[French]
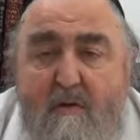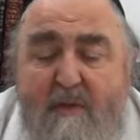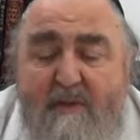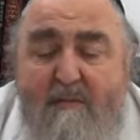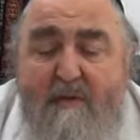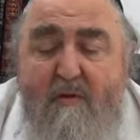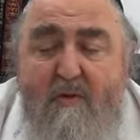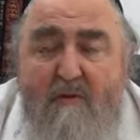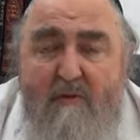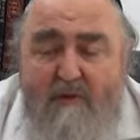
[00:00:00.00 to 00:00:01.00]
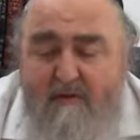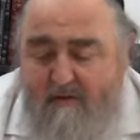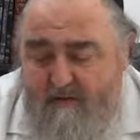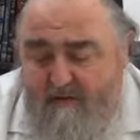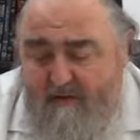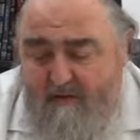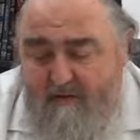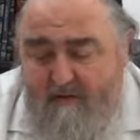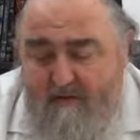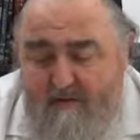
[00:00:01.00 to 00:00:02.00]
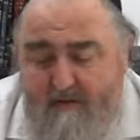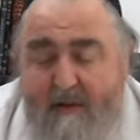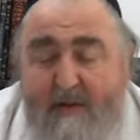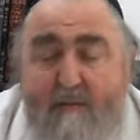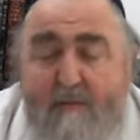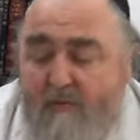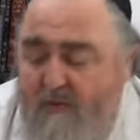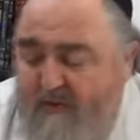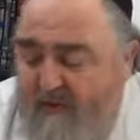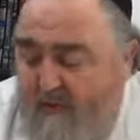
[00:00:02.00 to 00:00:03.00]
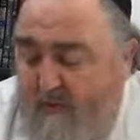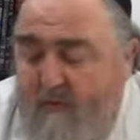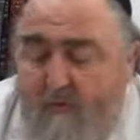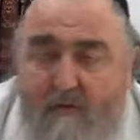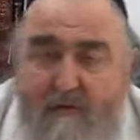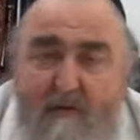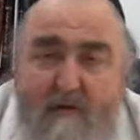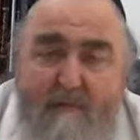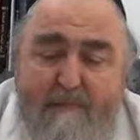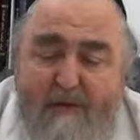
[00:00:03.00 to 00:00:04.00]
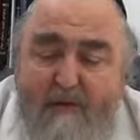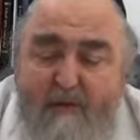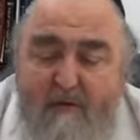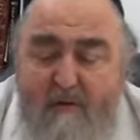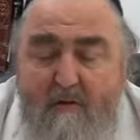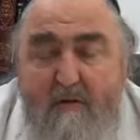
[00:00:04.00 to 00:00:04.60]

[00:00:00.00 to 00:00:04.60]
les ennemis de David, il y en a qui prononcent à son encontre des paroles